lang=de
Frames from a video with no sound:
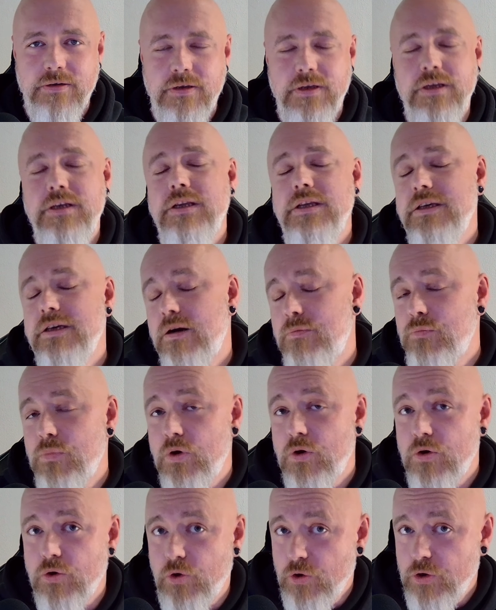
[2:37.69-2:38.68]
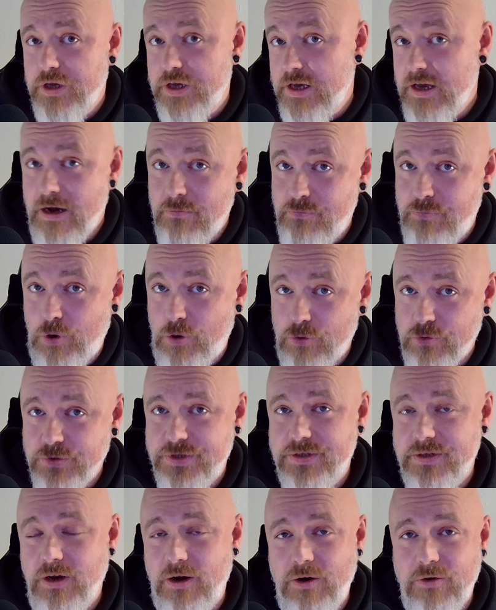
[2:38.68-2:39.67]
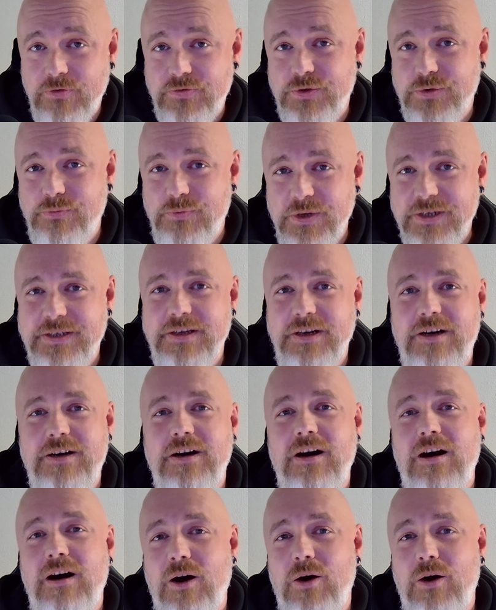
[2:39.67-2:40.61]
in ihrem Rückkehrpost auf Twitter